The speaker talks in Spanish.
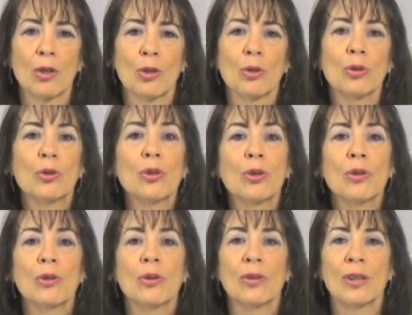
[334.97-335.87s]
Con
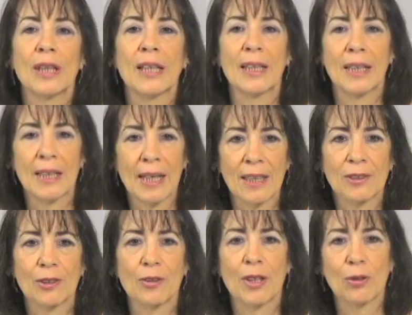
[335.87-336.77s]
todo, en el
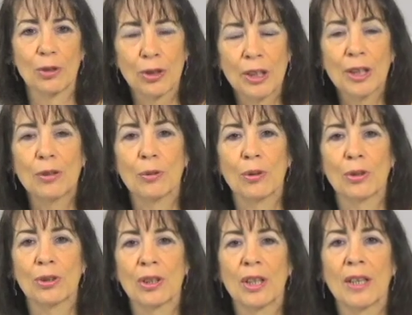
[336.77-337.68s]
caso de los
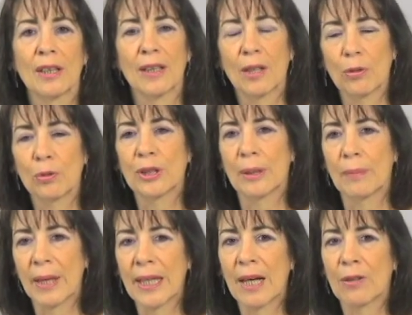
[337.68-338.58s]
títulos de Dulce
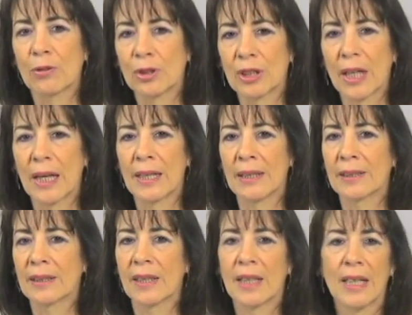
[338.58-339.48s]
María
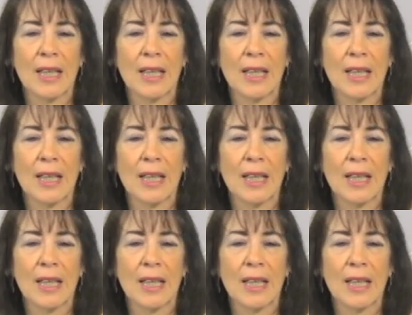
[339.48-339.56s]
González,